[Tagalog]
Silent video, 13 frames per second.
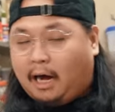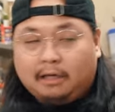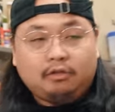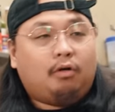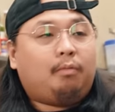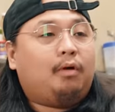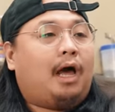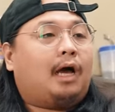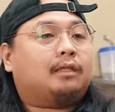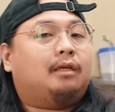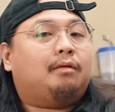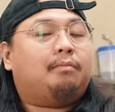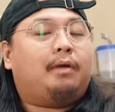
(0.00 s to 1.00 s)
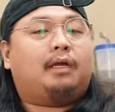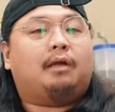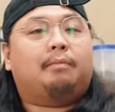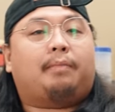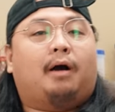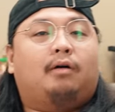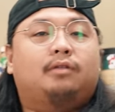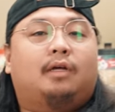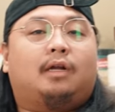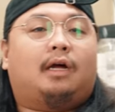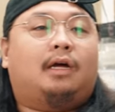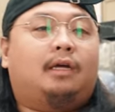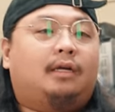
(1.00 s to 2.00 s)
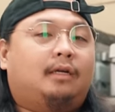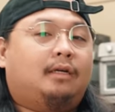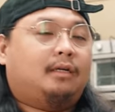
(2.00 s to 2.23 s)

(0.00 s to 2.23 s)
Ang double acting baking powder ay...